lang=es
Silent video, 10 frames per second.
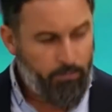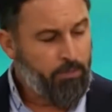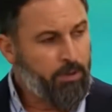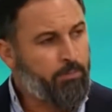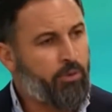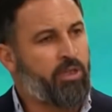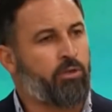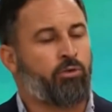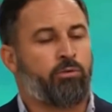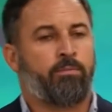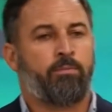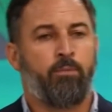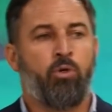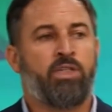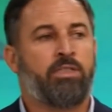Por cierto,
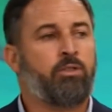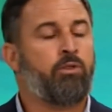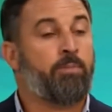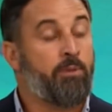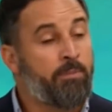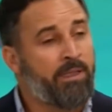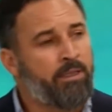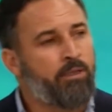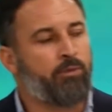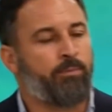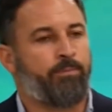Vox ha sido el primer partido